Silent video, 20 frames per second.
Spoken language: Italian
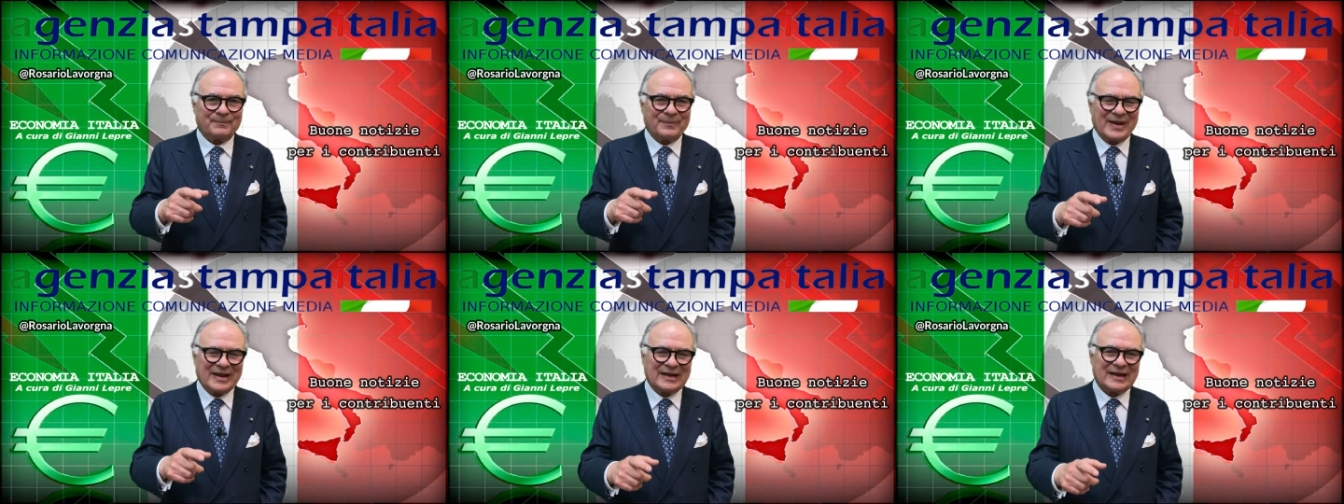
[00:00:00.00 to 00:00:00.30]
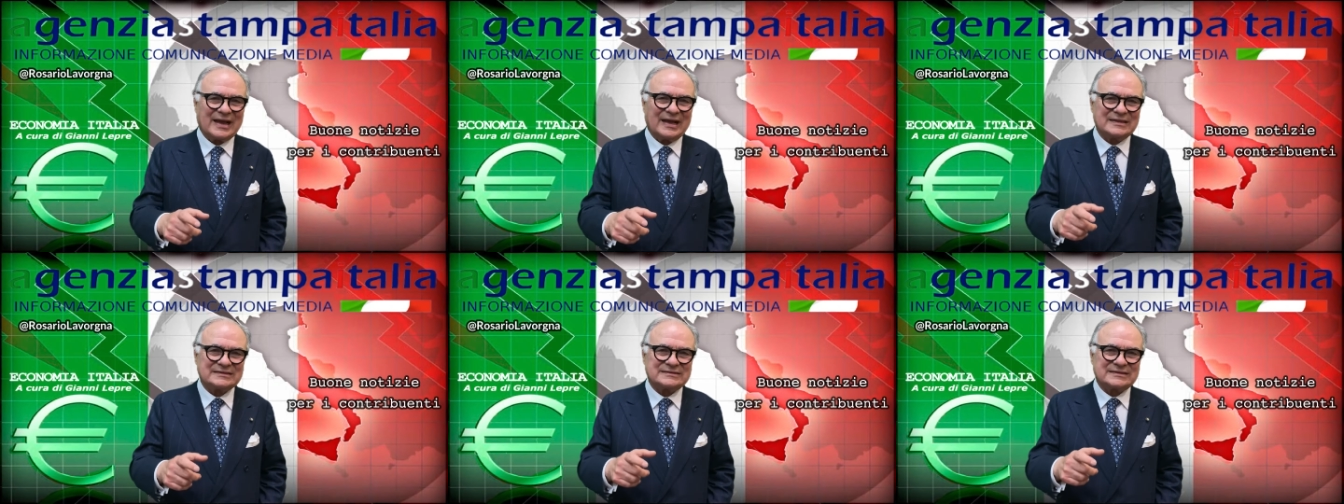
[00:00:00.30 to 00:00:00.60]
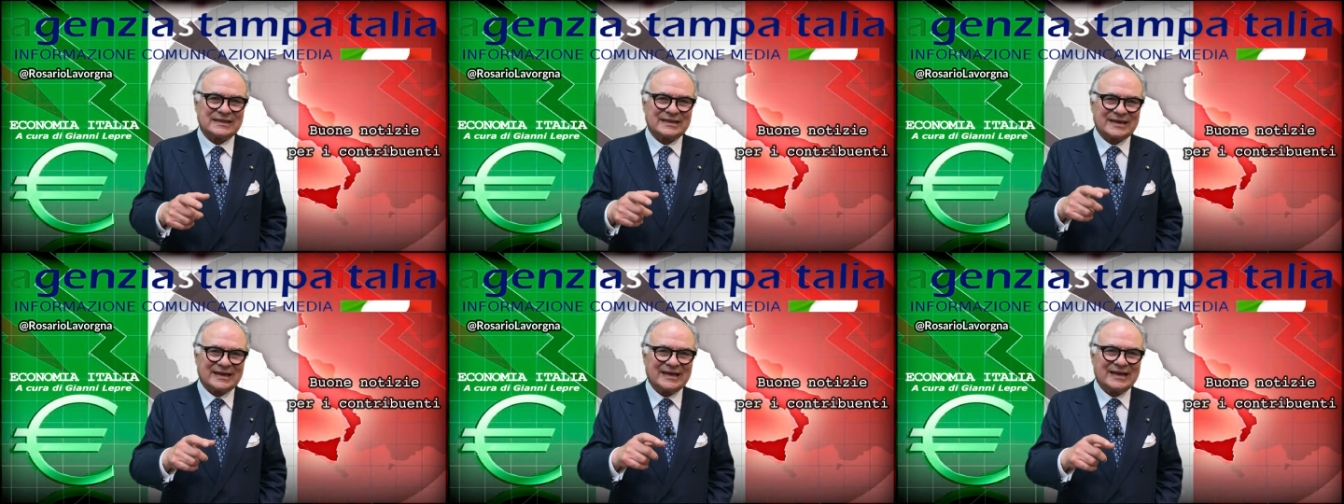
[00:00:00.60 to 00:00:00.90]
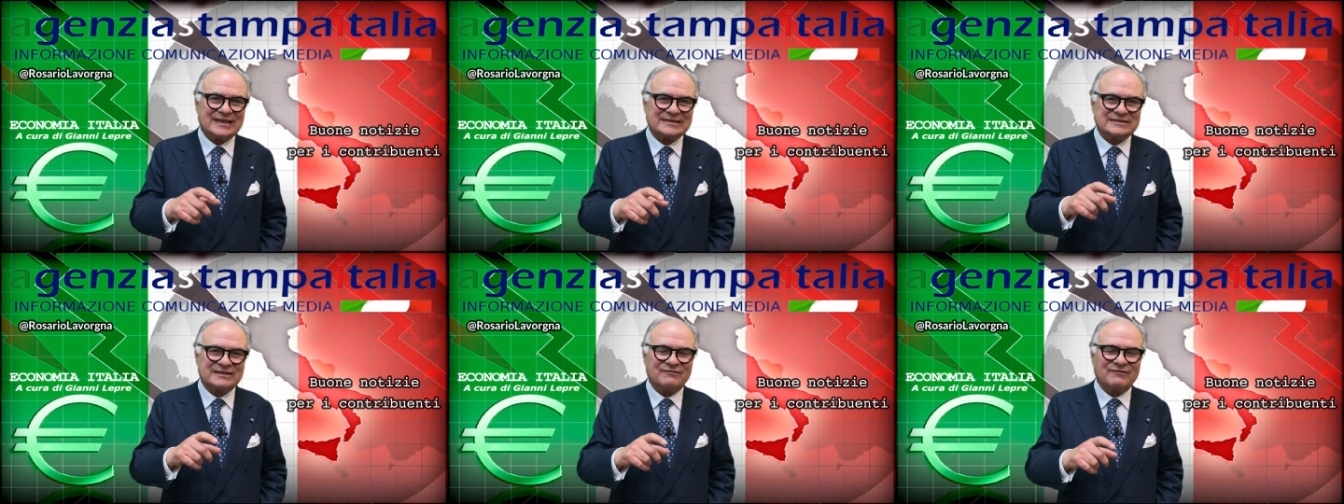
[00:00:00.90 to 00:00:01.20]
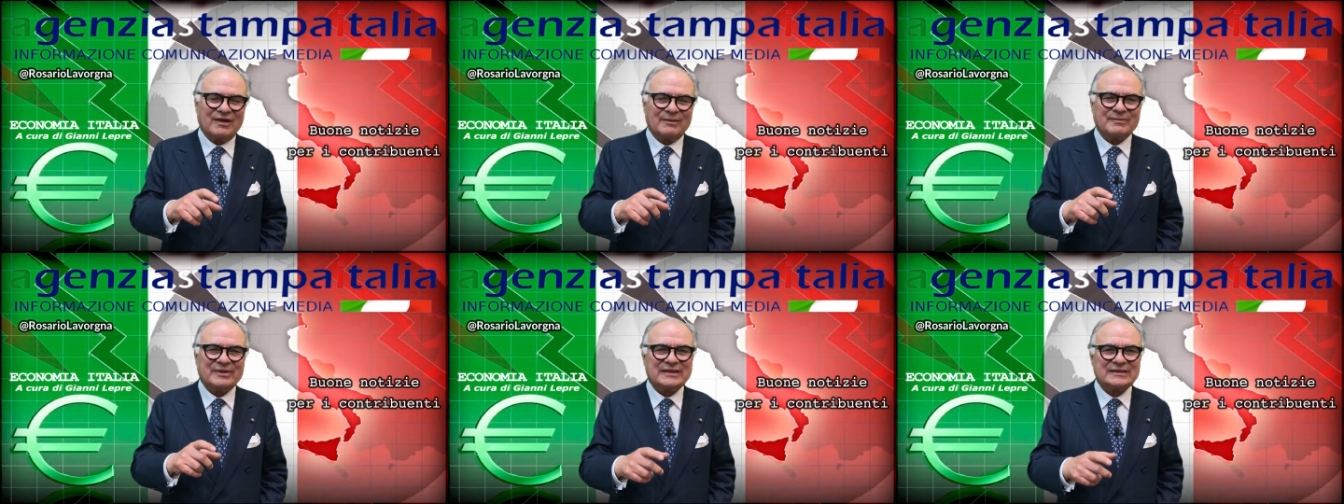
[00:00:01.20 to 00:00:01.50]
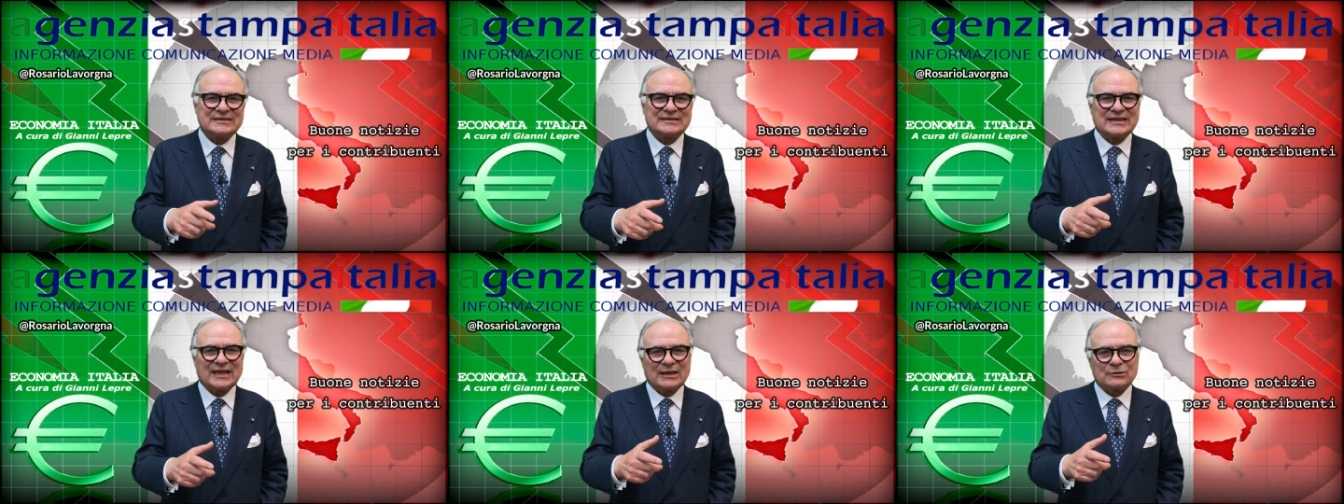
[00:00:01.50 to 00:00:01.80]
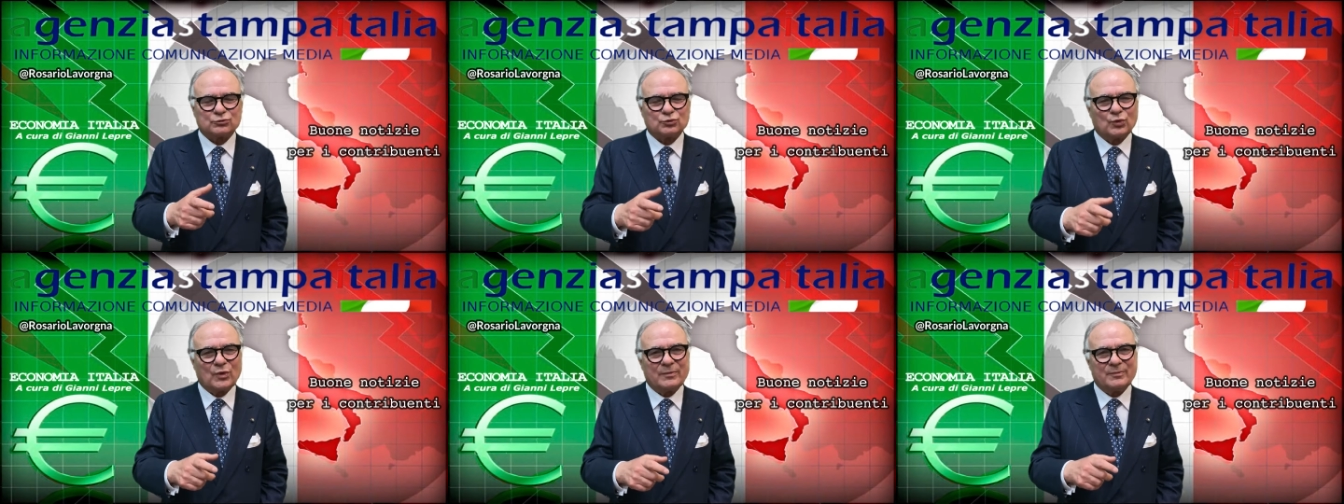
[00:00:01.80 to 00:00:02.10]
pagate relativamente
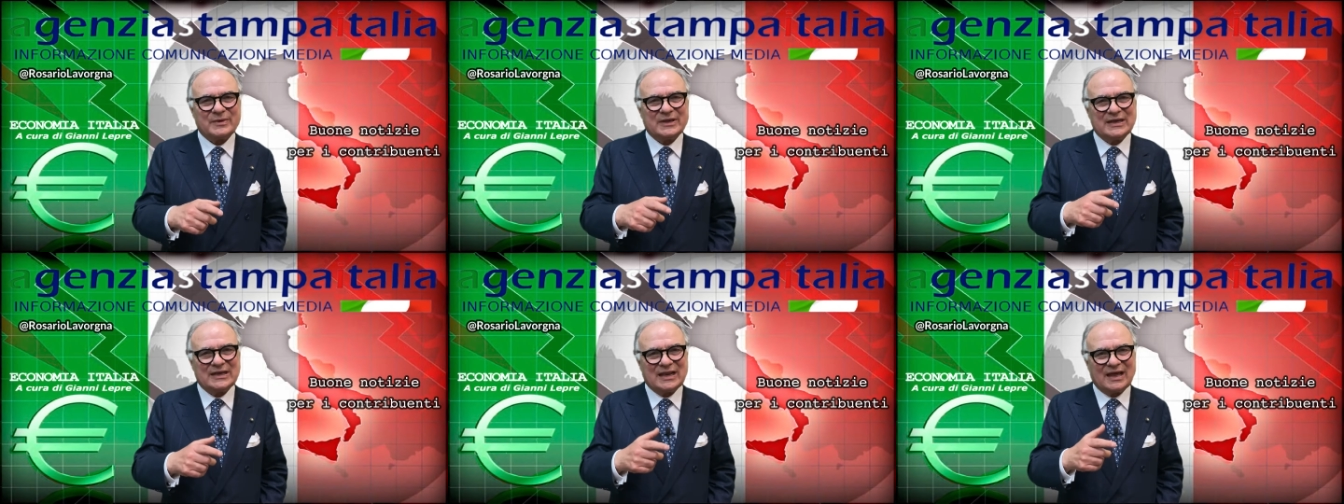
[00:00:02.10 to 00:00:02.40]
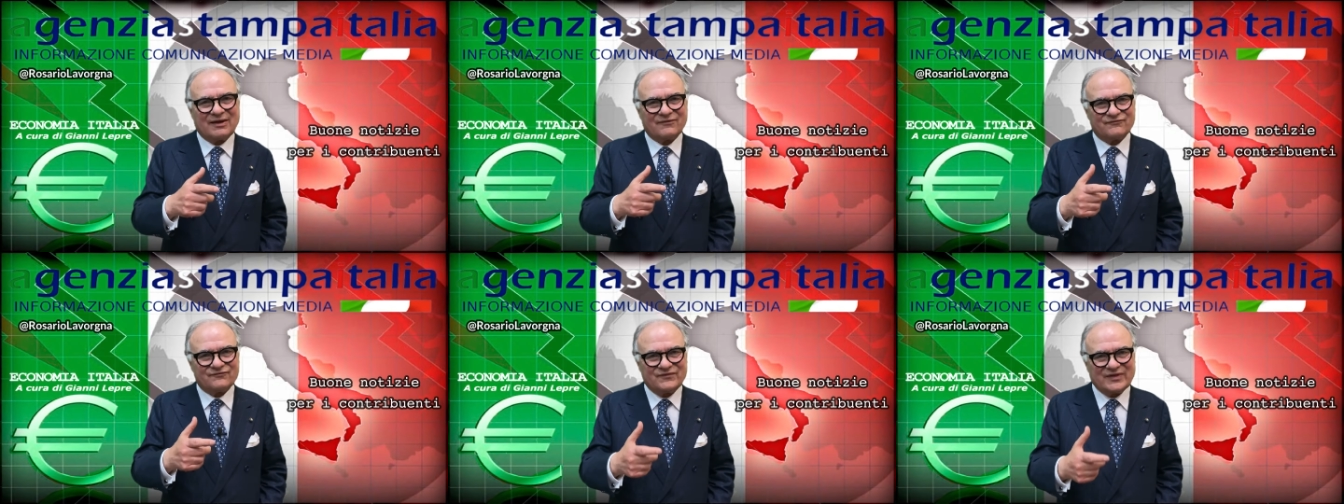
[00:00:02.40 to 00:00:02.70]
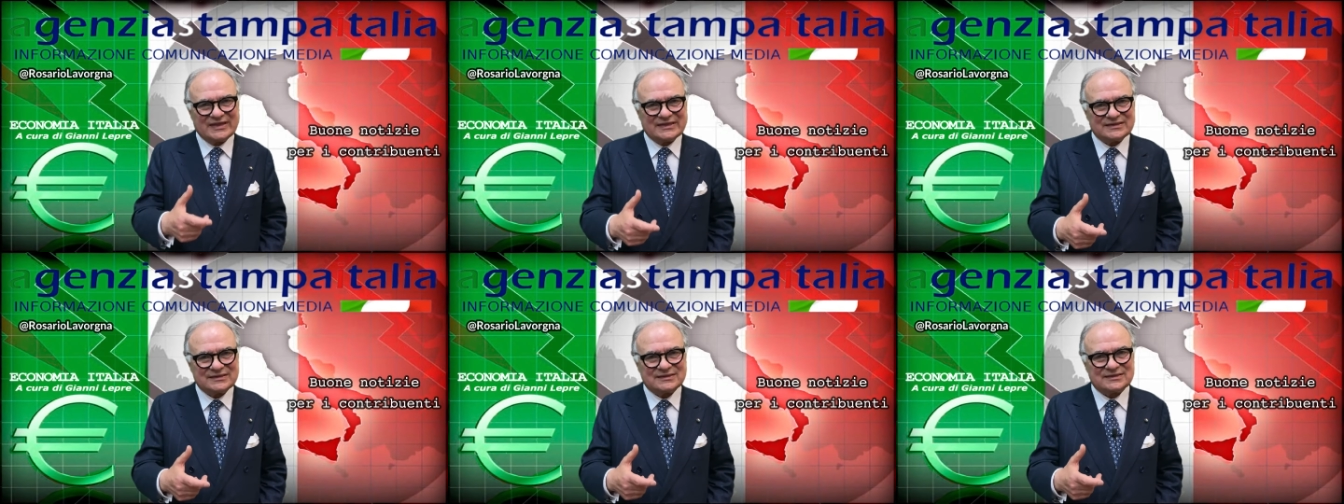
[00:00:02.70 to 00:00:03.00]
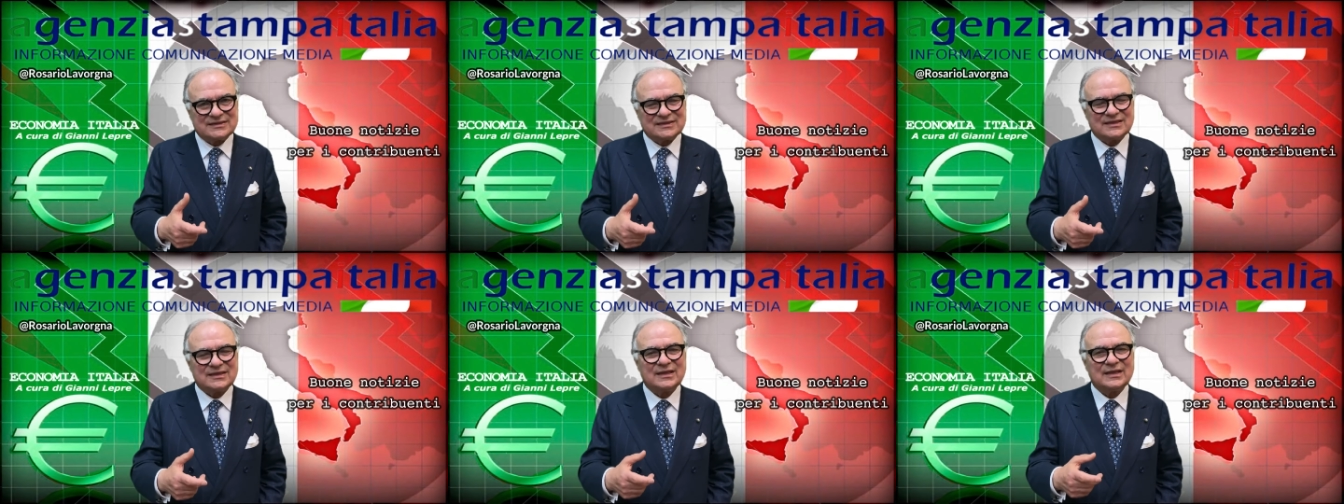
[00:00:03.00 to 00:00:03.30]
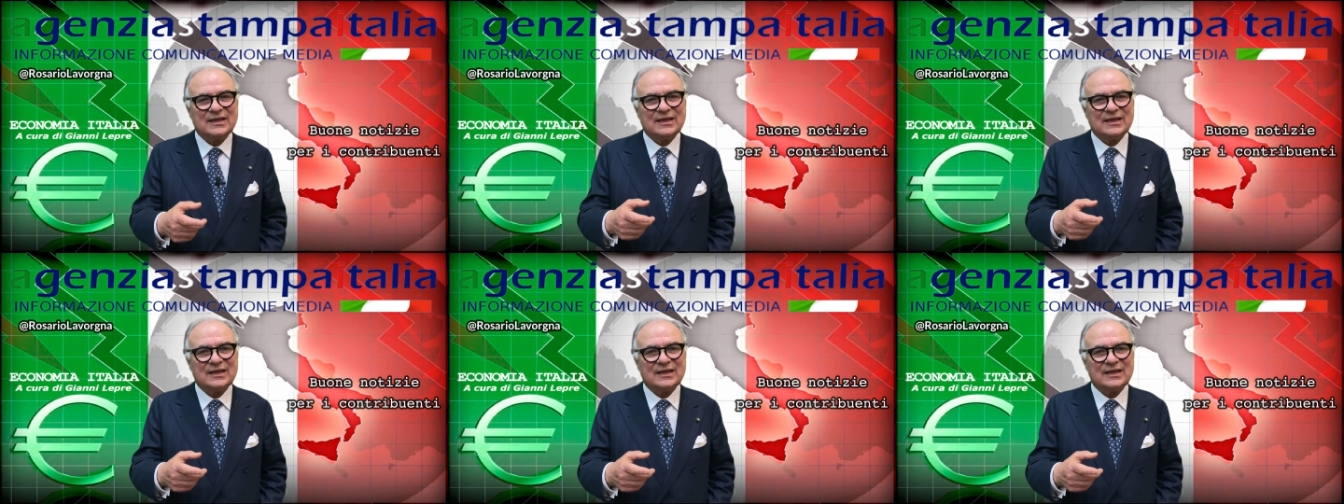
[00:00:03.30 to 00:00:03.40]
al 2020.